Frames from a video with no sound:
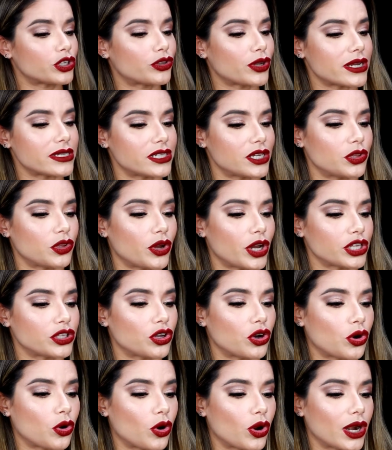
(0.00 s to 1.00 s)
estoy haciendo
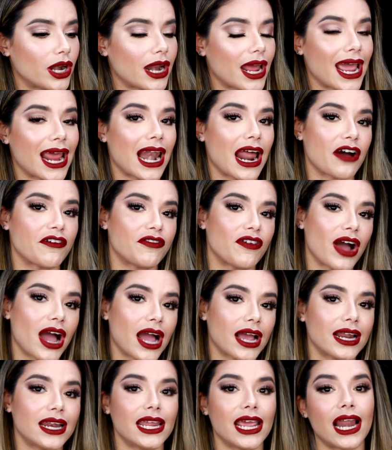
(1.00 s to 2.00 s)
esto con el
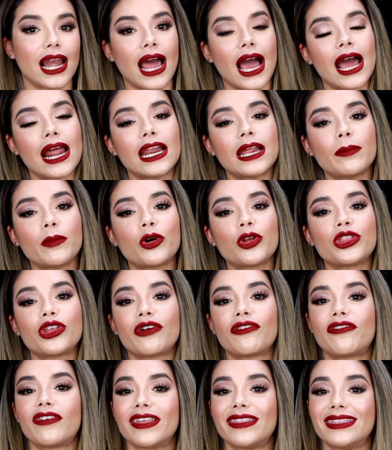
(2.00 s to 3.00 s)
afán ni el ánimo de
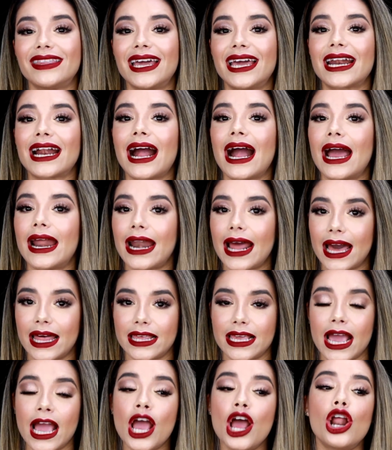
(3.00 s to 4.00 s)
ofender a
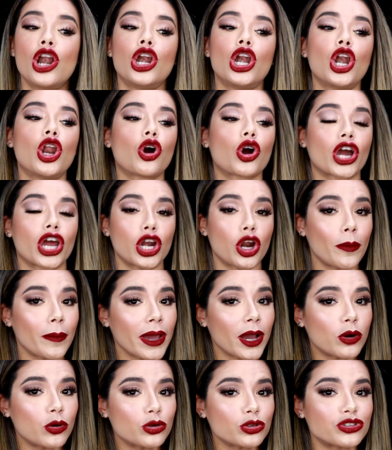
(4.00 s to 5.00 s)
nadie. Lo que no
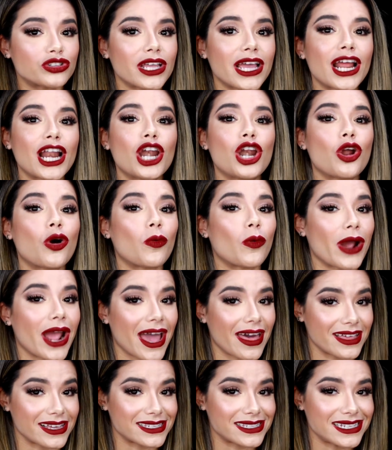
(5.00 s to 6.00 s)
me guste lo voy
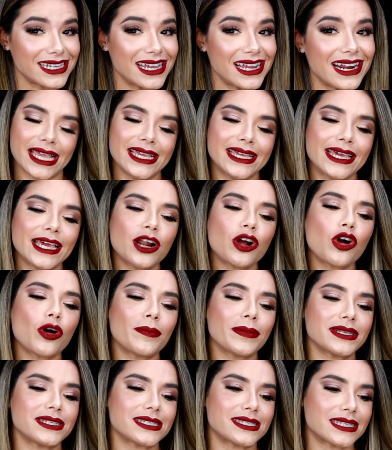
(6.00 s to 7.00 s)
a decir y quiero
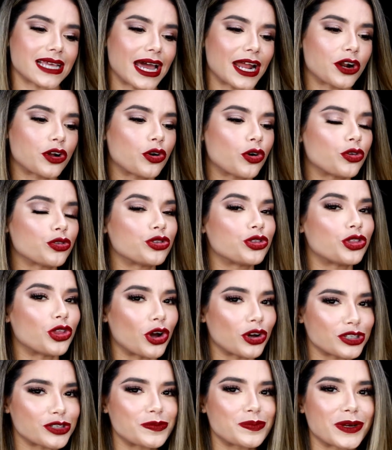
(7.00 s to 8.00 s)
comenzar con
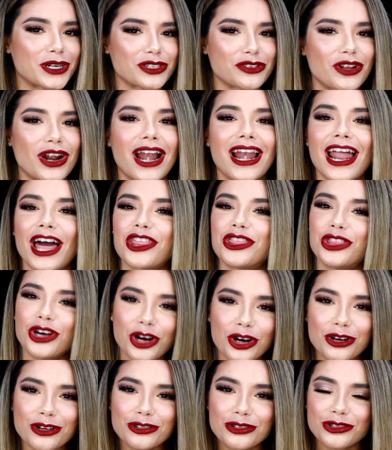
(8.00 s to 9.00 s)
dos personas, las
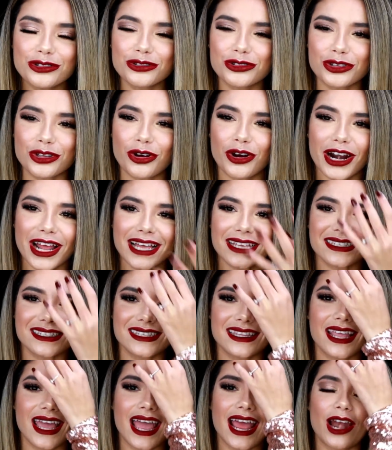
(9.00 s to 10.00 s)
dos conductoras
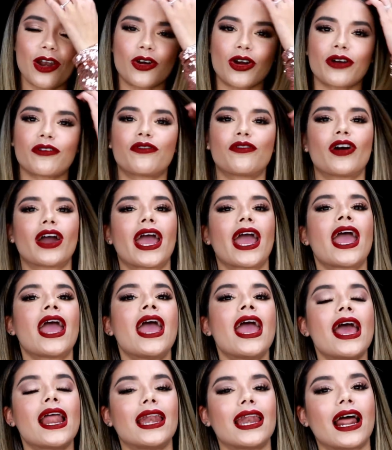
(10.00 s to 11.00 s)
de lo que fue
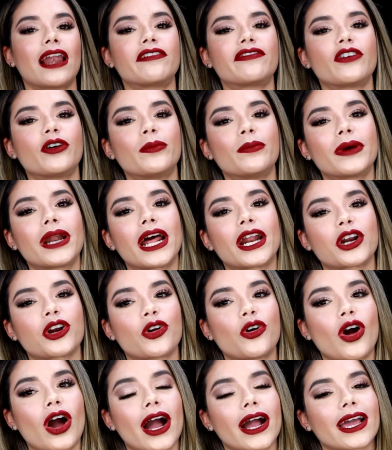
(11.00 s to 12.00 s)
la alfombra
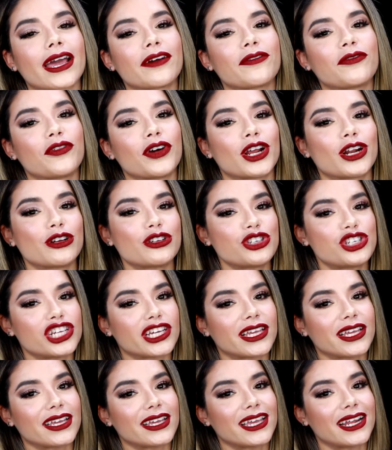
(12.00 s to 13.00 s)
roja que fueron
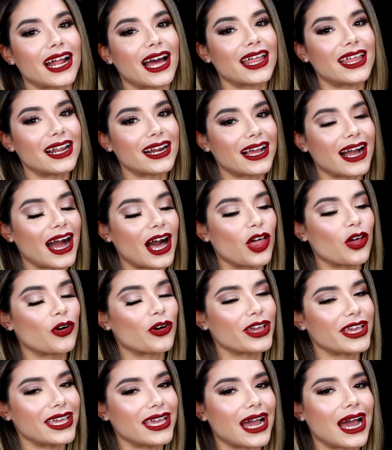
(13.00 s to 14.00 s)
Chiquinquirá
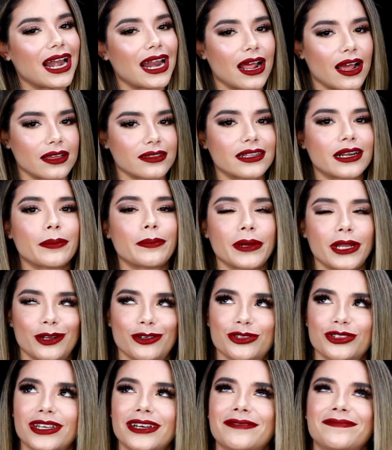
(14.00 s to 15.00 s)
Delgado y Alejandra
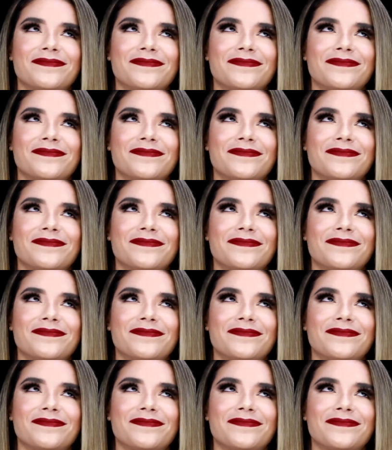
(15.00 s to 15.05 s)
Espinosa.